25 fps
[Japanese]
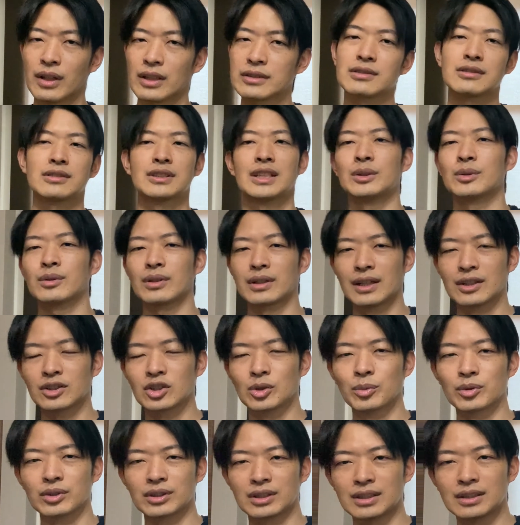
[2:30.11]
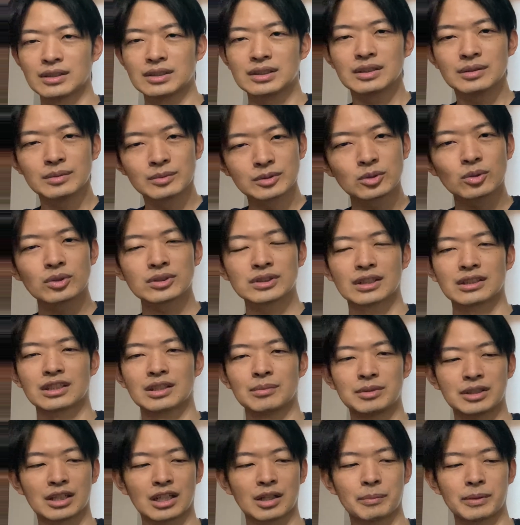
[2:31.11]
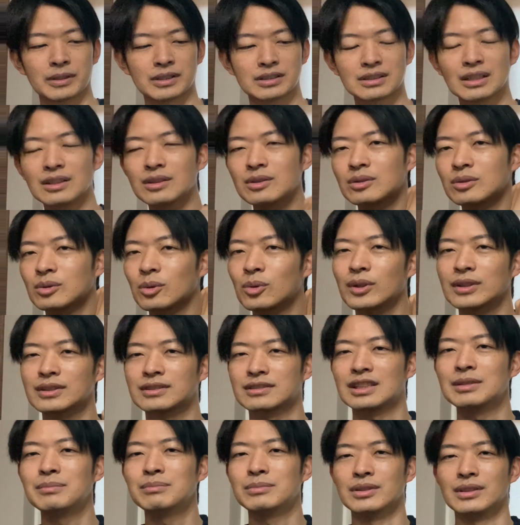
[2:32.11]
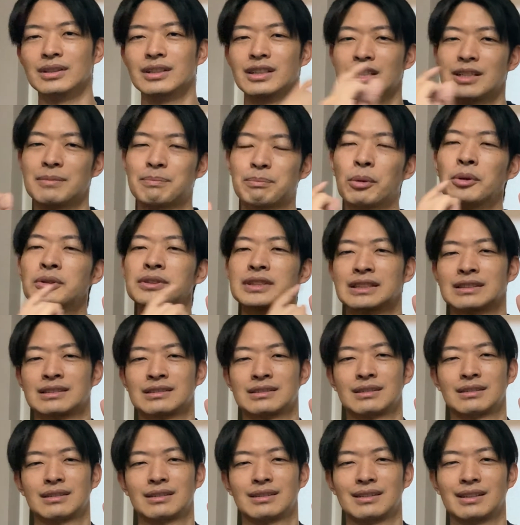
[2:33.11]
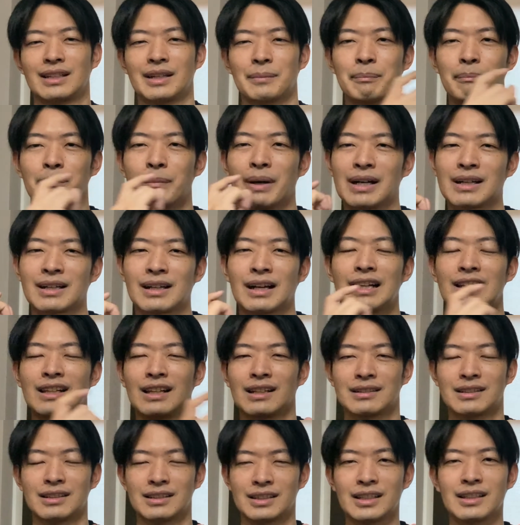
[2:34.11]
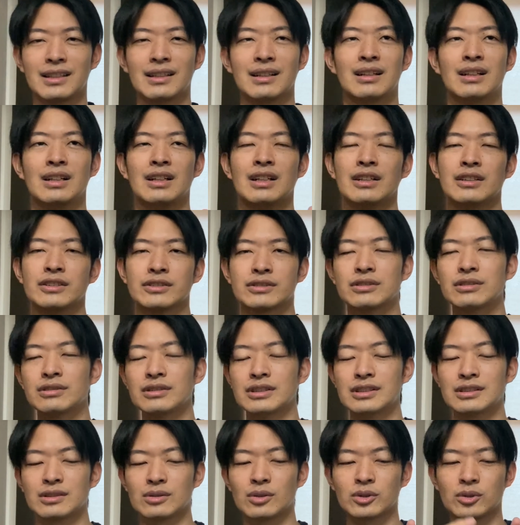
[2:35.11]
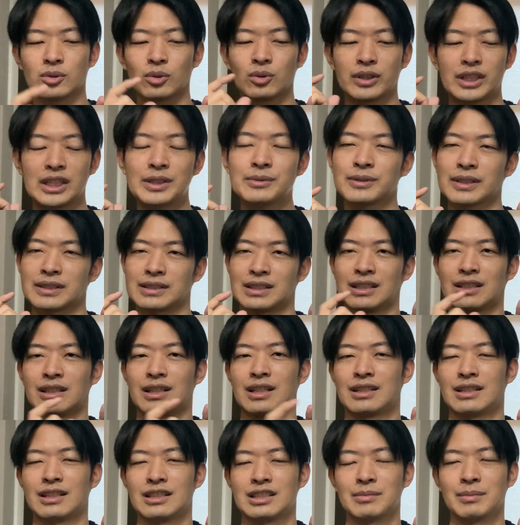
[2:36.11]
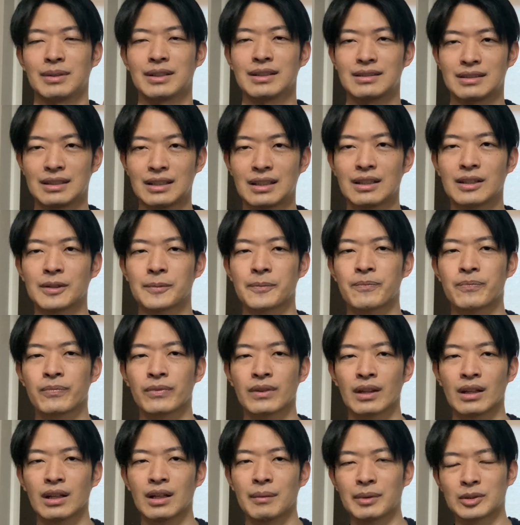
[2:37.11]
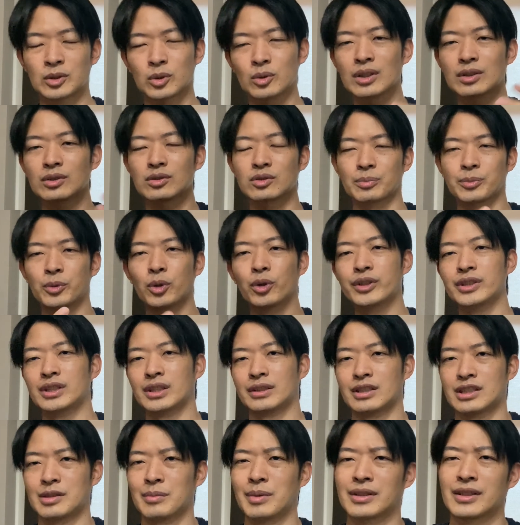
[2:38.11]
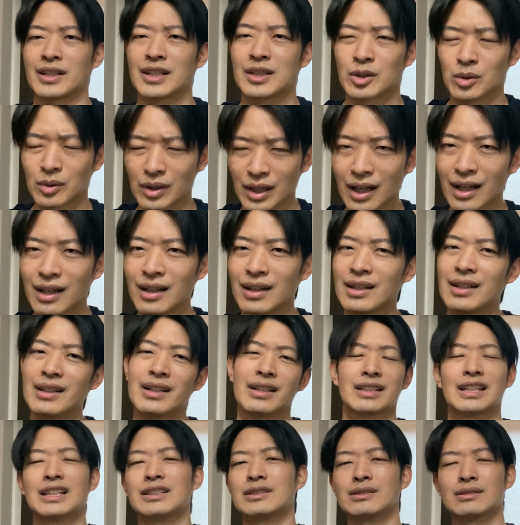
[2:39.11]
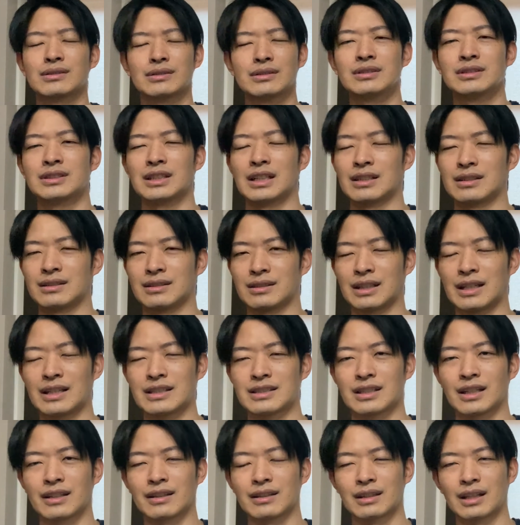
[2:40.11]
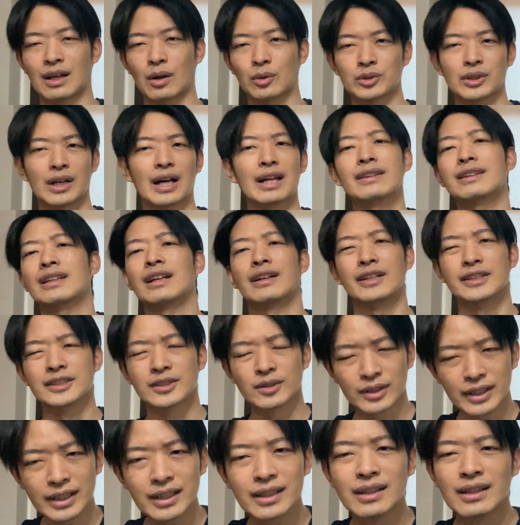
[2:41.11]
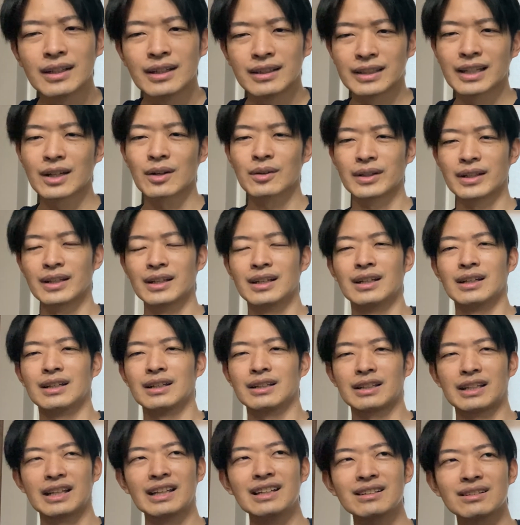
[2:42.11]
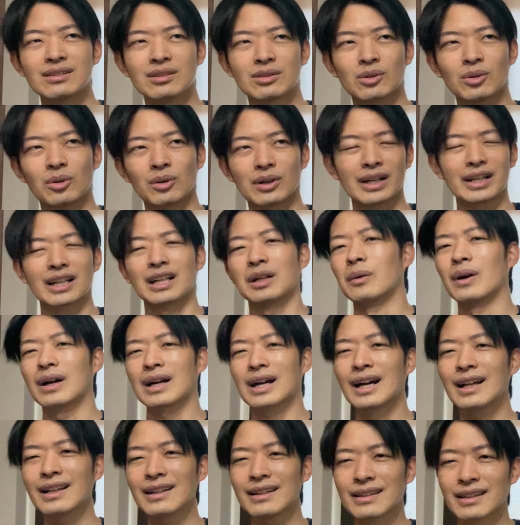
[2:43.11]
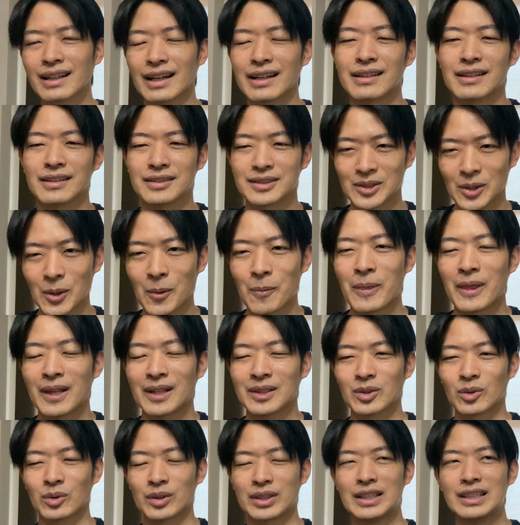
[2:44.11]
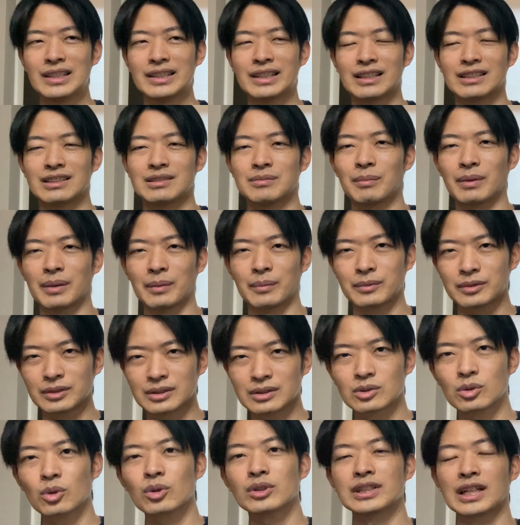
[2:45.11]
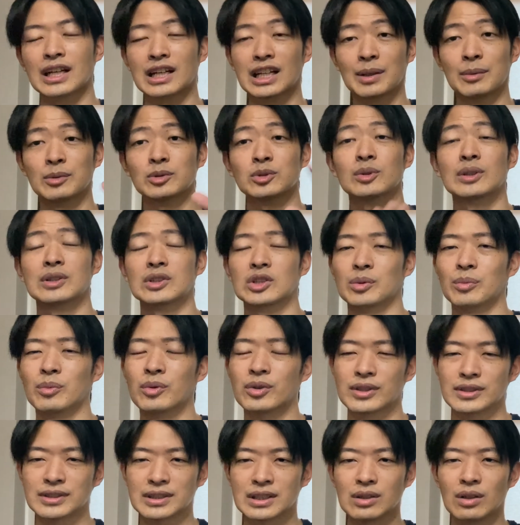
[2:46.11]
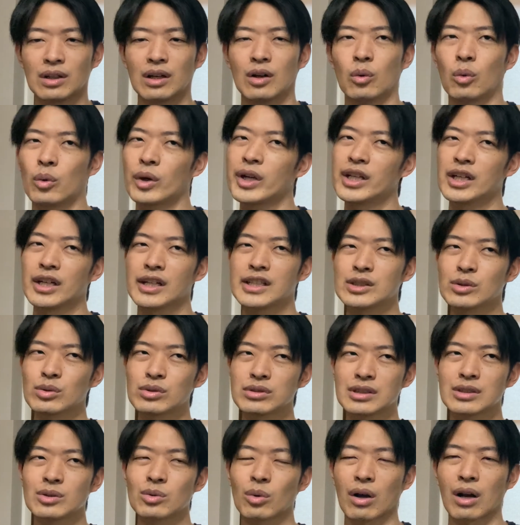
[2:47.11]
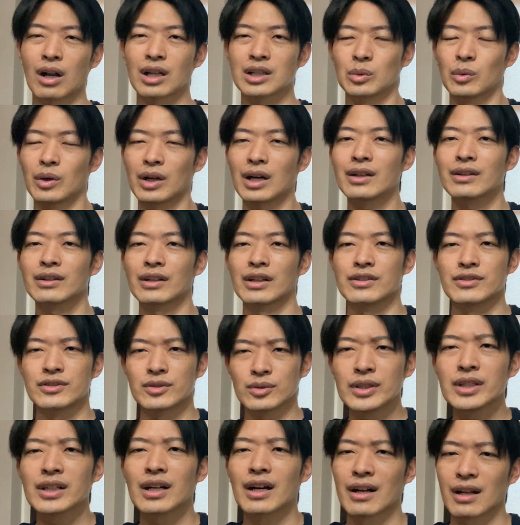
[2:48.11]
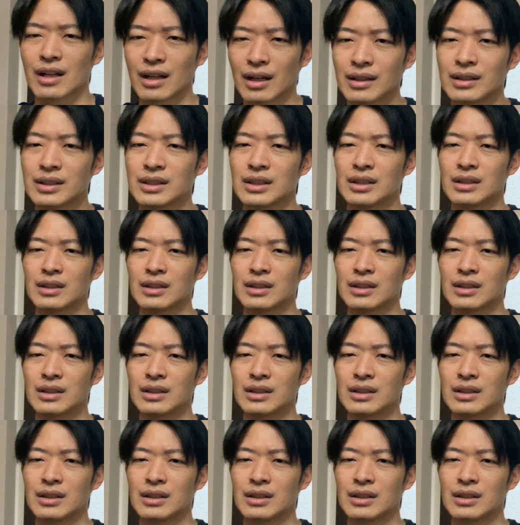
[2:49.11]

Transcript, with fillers: 熱くないのかなと思って、少し去ってみたら、やっぱり下のところは全部一本線。で、真っ赤になってて、数日後その皮膚がただれてしまって、まあ、そこからちょっと病気になってしまったりとか、体調崩しちゃったりしちゃったことがあったんですよね。なので、結構彼らわかんないんですよ。その引いた、まあ、どの魚もそうだと思うんですけど、俺火傷してんのかなってわかんないんですよね、彼ら。